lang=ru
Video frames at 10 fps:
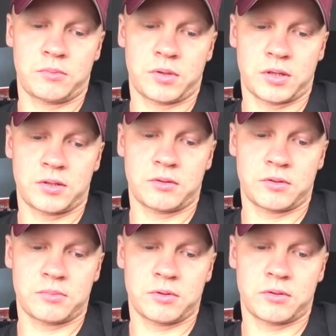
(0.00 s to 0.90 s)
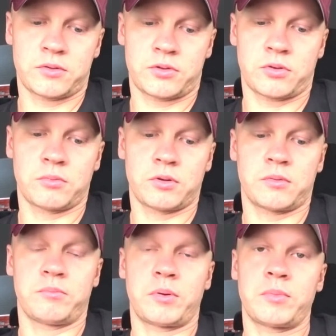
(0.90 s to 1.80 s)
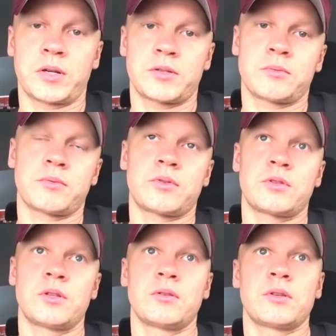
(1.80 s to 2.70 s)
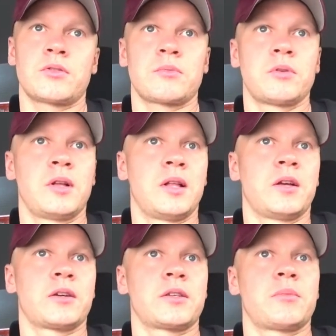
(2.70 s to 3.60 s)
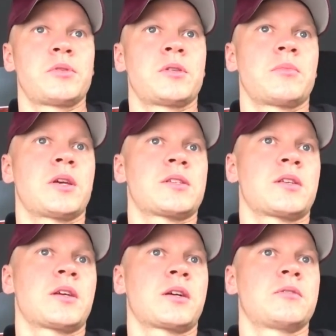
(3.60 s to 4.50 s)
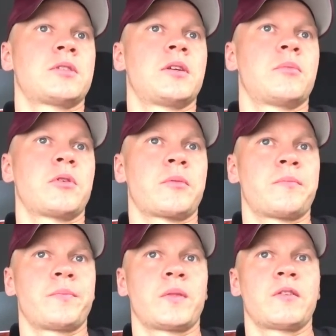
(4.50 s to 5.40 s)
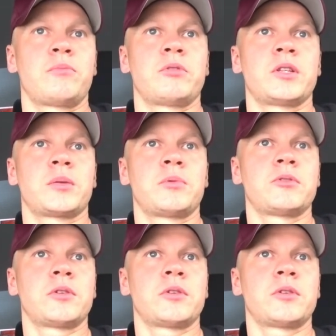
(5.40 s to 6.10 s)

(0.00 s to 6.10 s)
и хотелось бы, чтобы по максимуму все сделать, чтобы хотя бы семья заехала домой. В планах было